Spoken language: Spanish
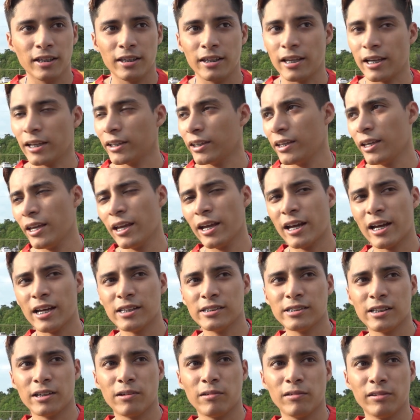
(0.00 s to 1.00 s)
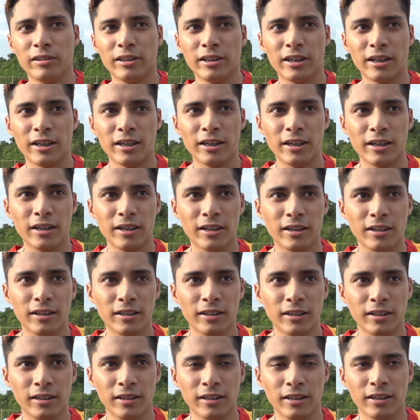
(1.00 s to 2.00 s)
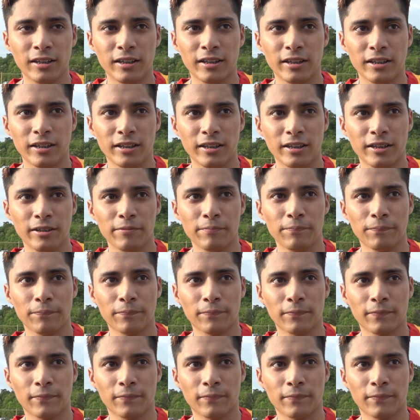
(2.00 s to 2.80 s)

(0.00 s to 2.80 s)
y aquí en casa contra eh,